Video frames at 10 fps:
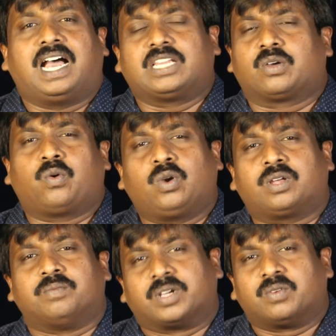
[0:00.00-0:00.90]
அந்த
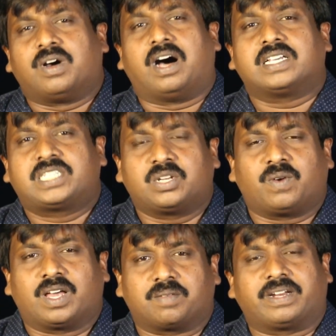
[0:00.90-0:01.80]
கூட்டம் மிகவும்
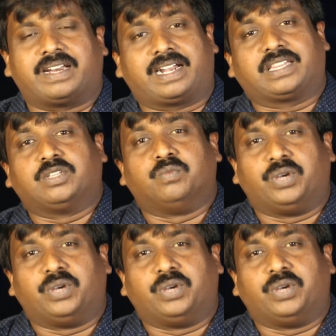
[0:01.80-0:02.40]
ஆசீர்வாதமாக நடந்து